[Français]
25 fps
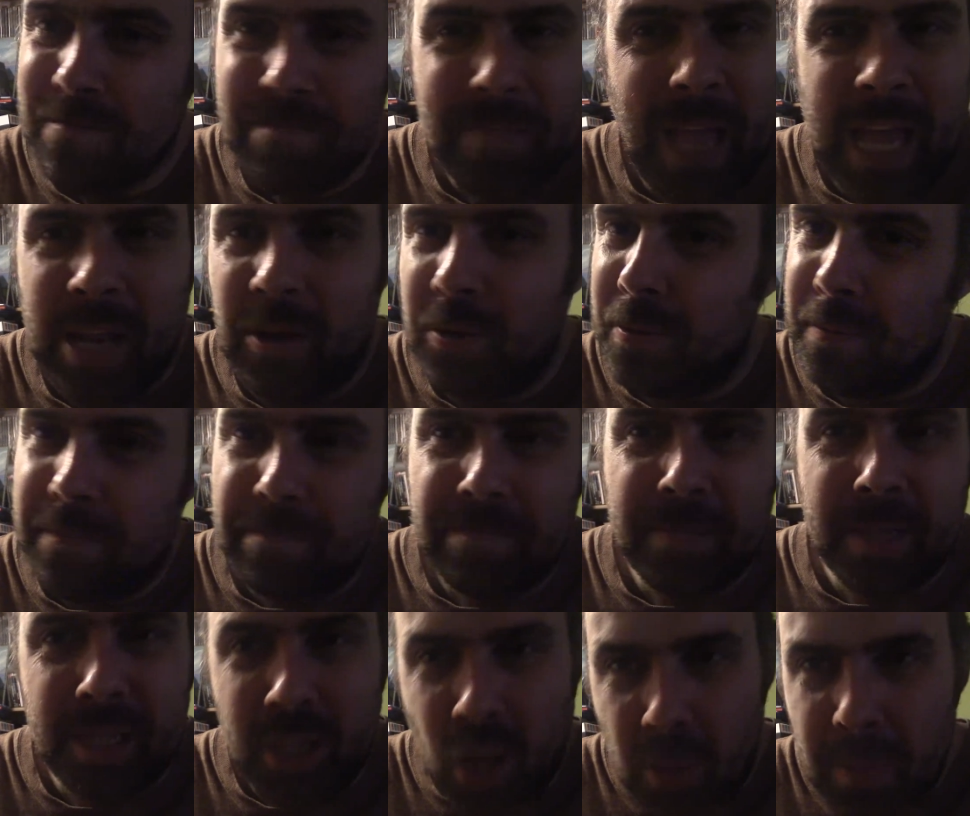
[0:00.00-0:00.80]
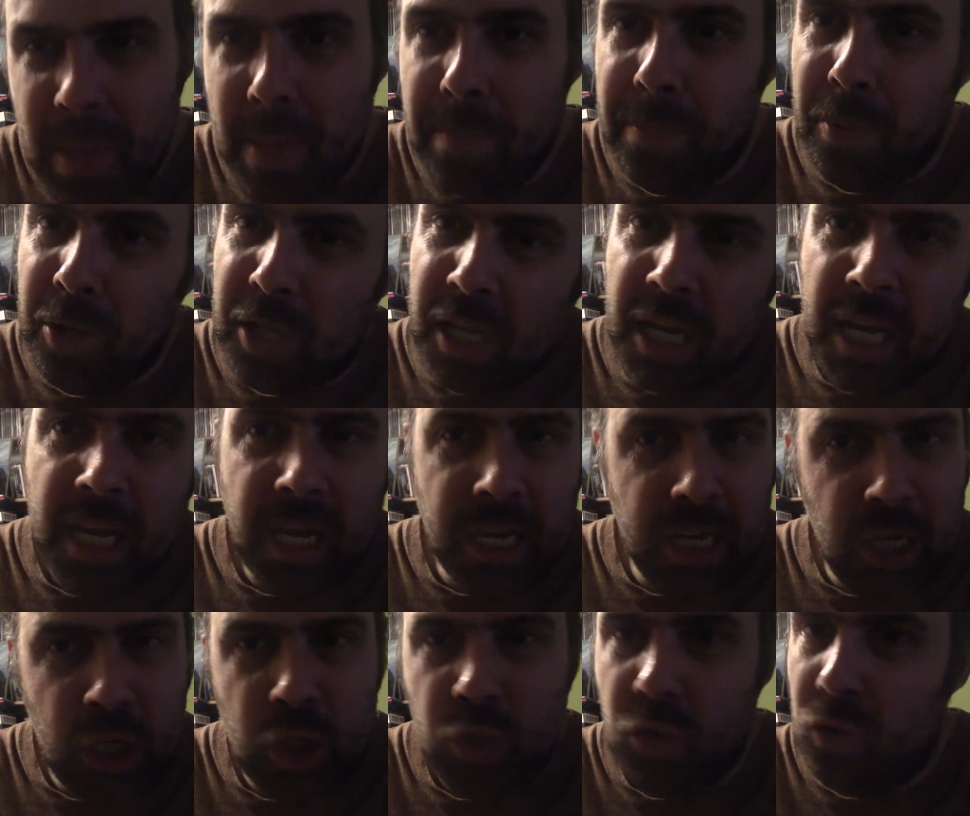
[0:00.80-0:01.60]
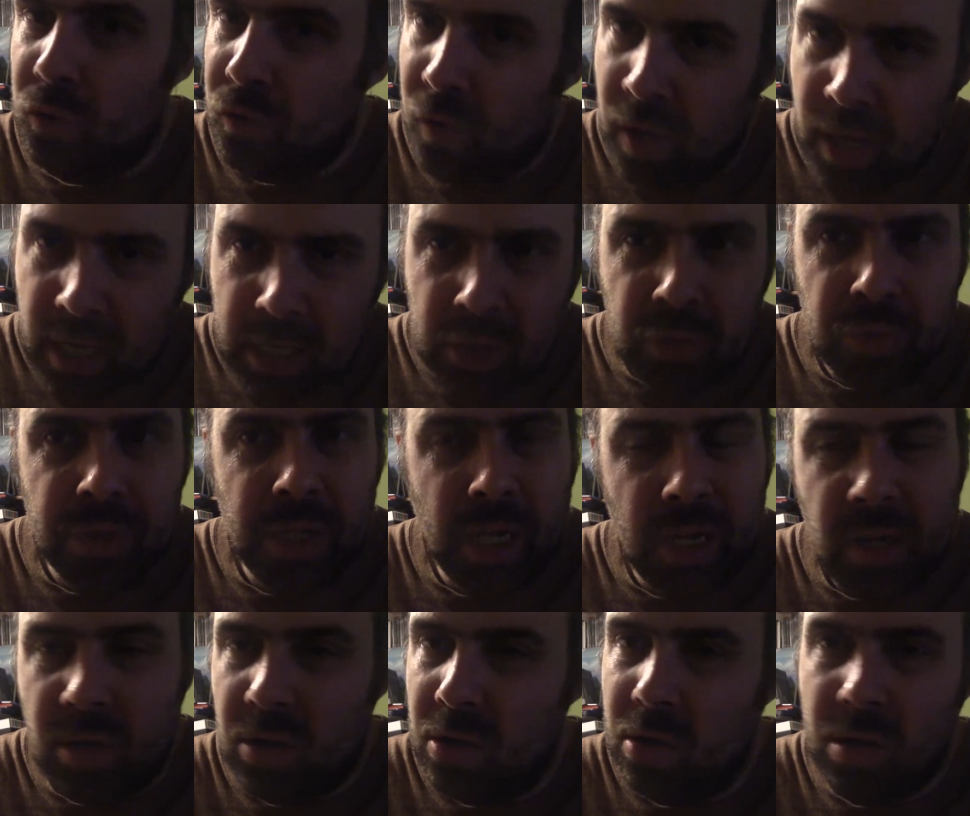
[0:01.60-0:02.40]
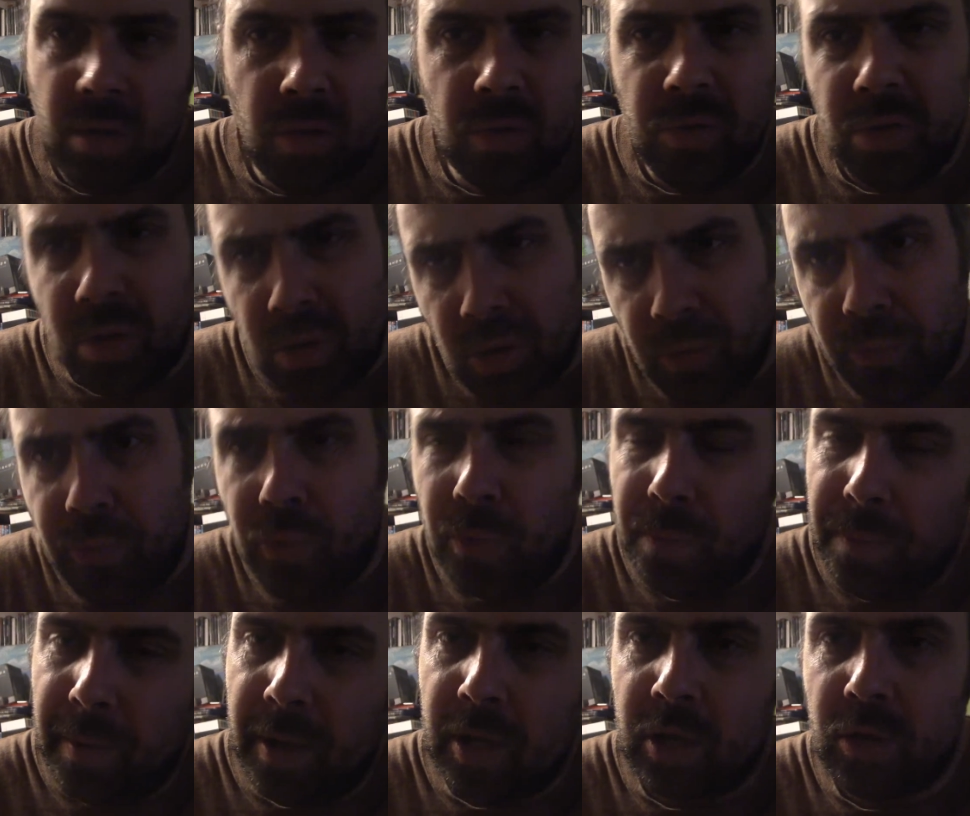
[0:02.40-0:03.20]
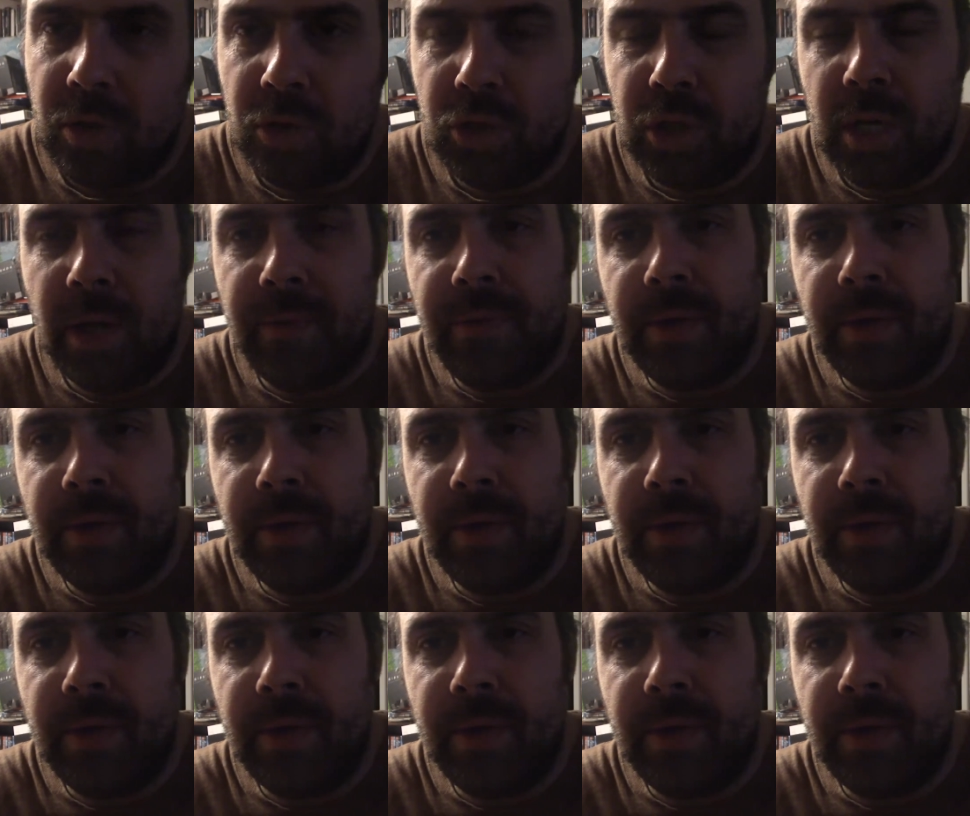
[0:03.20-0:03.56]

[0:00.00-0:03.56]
Ah non, non, mes potes les riches, tu vois, ils sont d'accord. Non, non, faut pas que je la